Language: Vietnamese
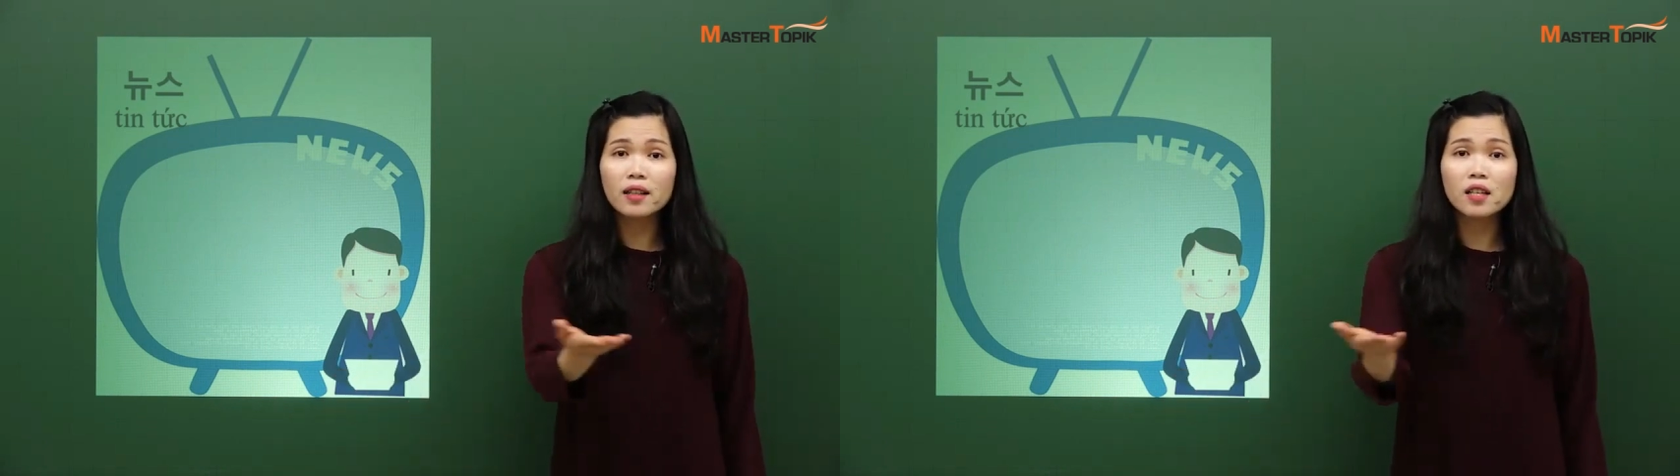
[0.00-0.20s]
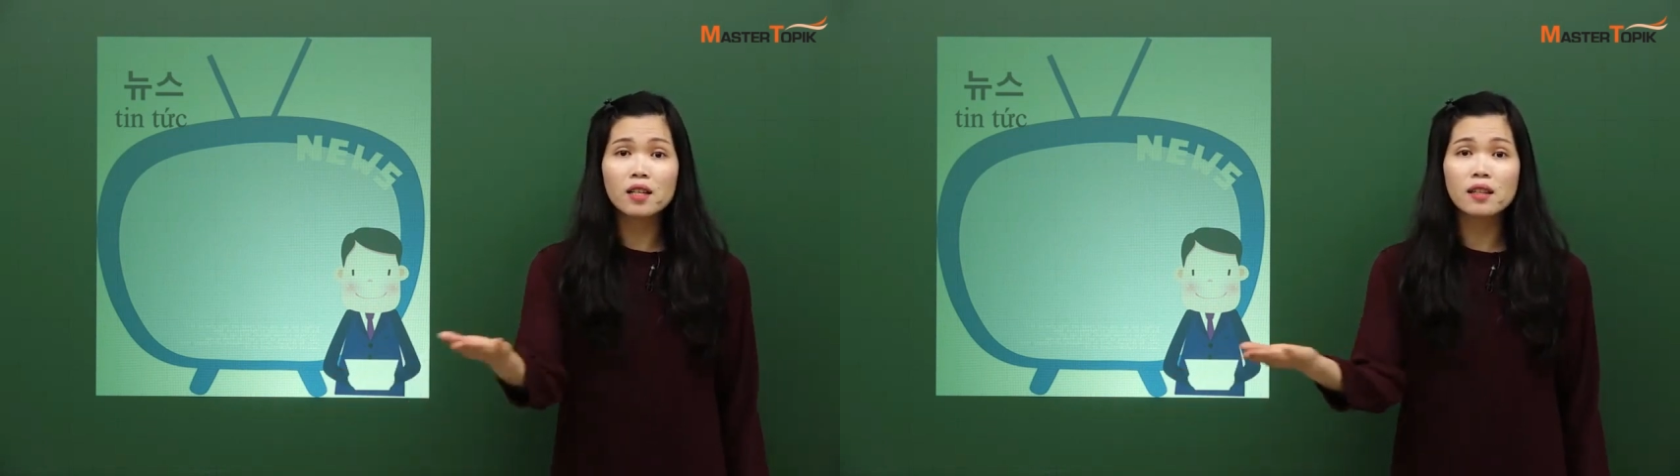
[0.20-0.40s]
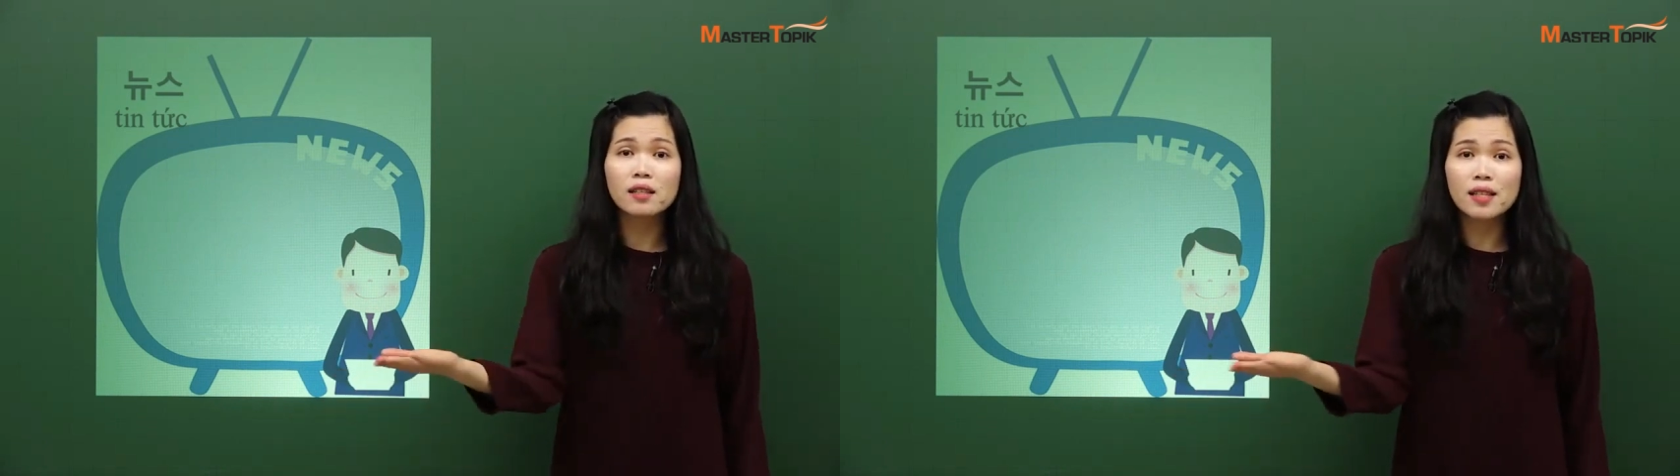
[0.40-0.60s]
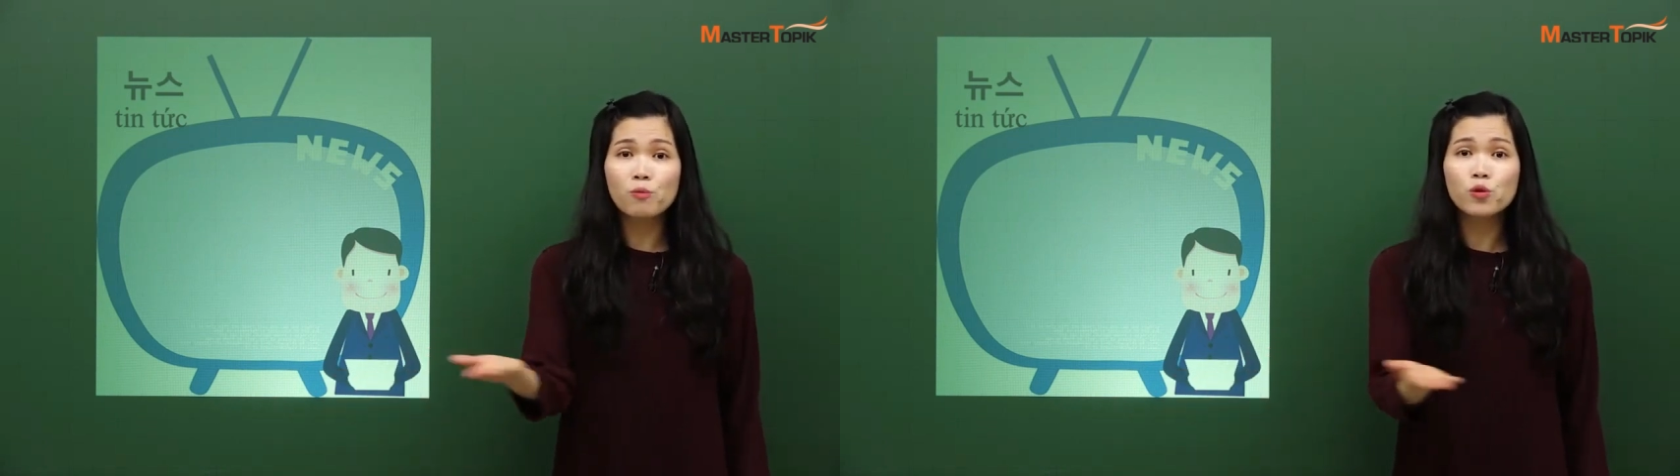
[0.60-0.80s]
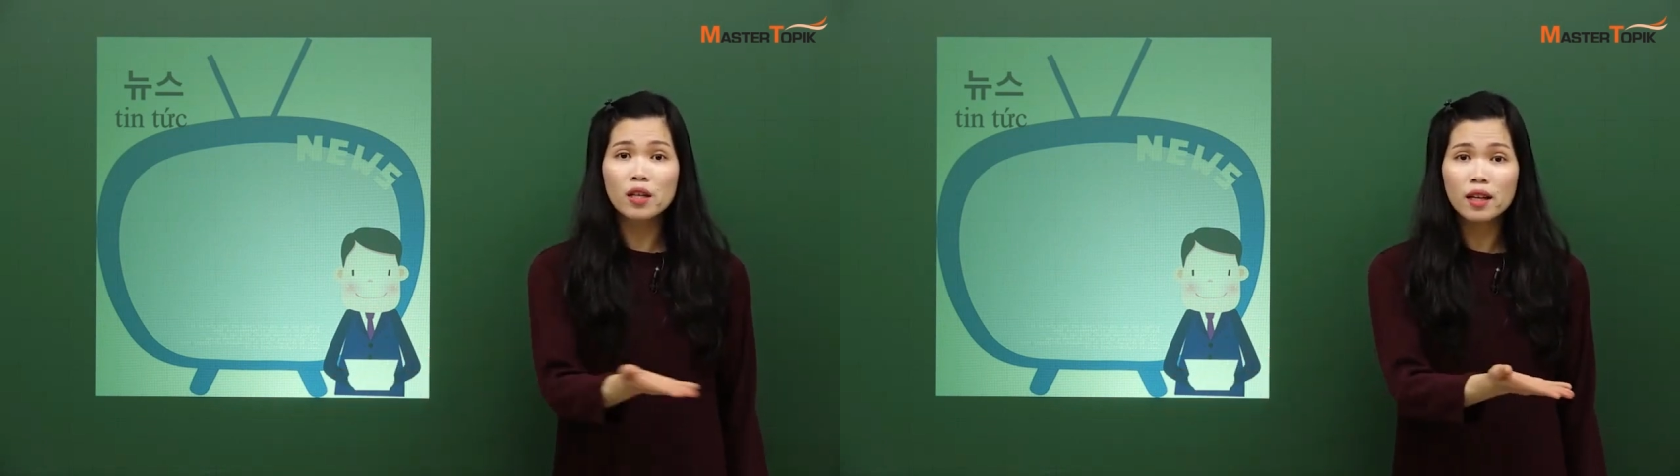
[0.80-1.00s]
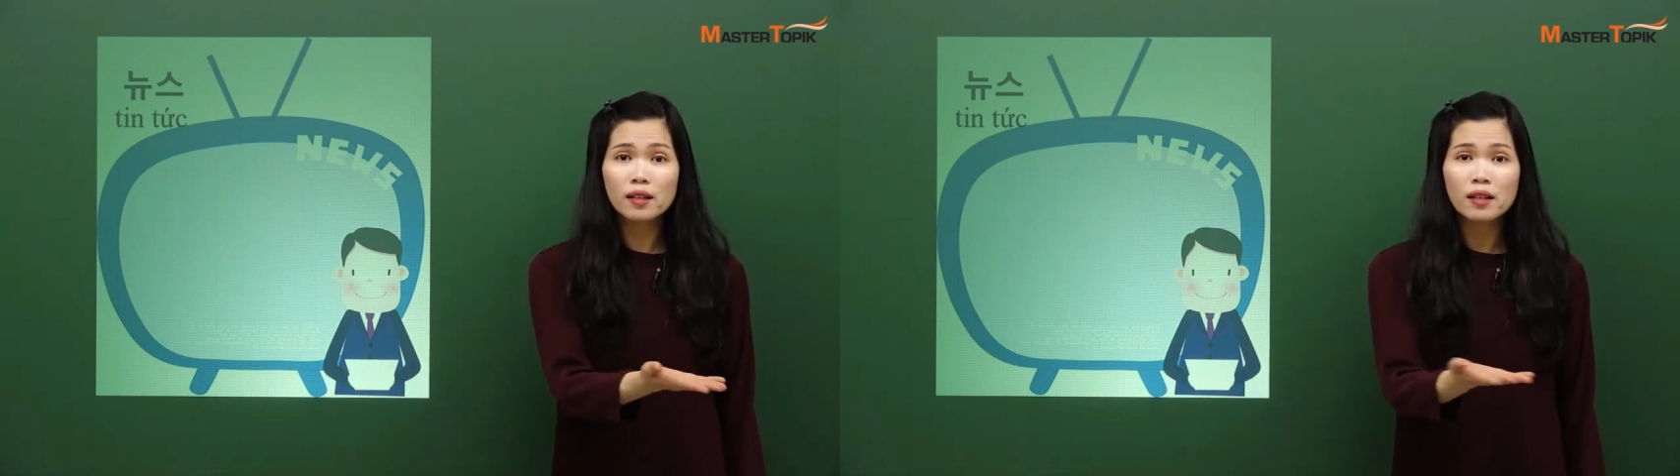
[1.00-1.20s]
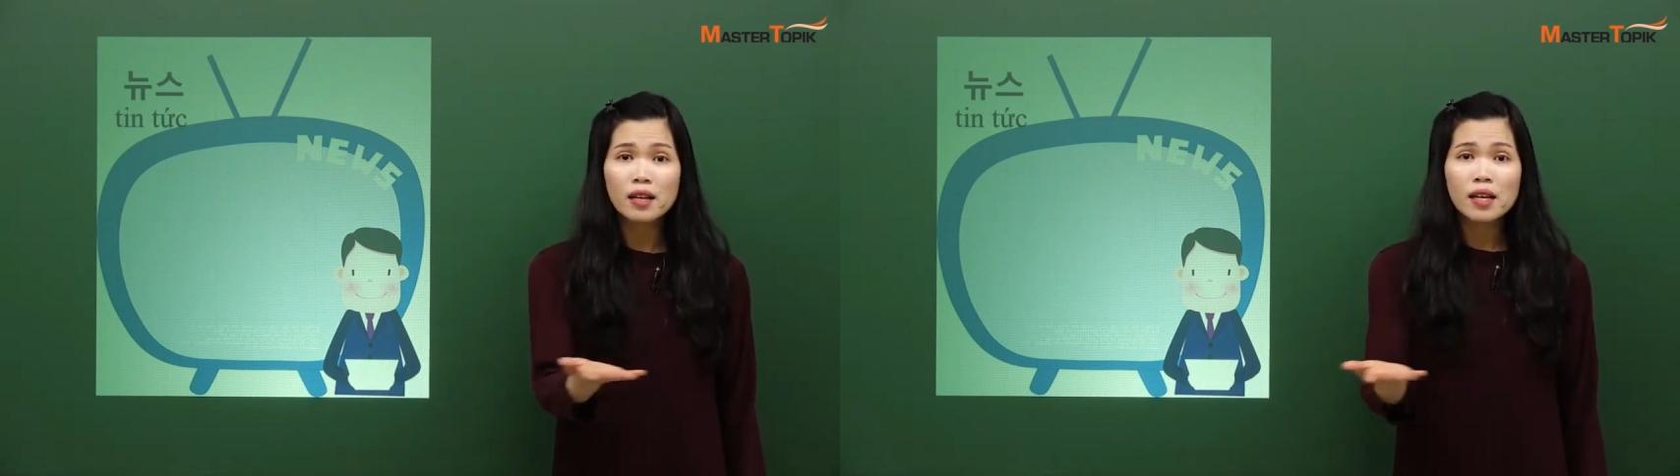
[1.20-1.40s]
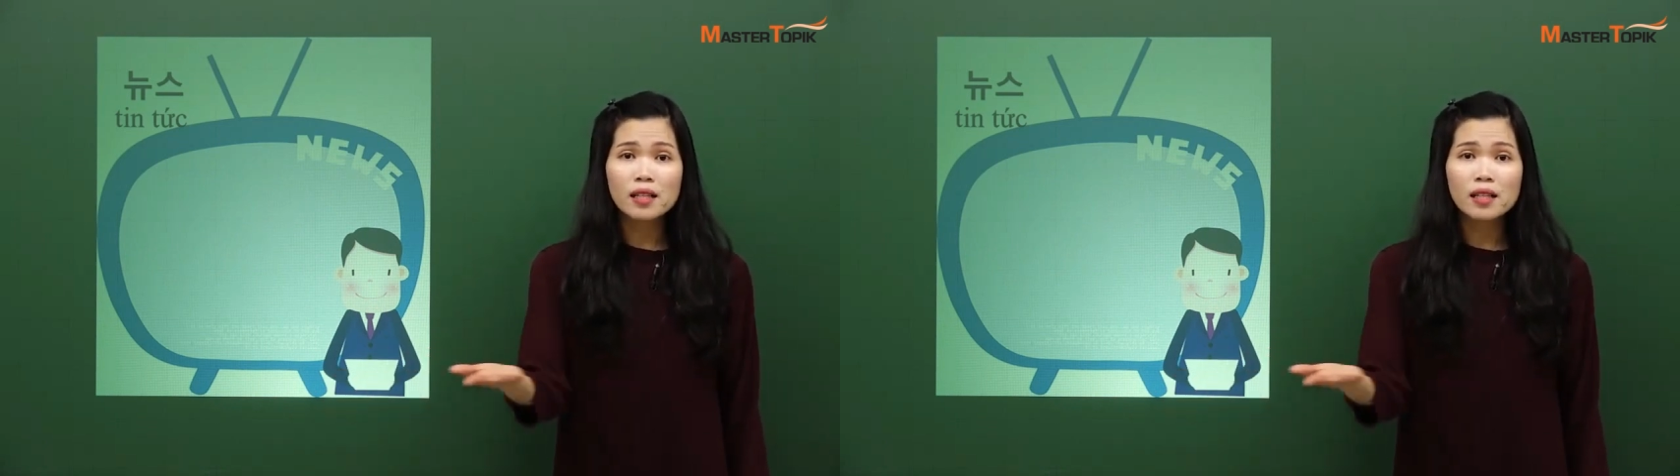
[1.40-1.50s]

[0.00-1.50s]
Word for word: ở trên sóng truyền hình.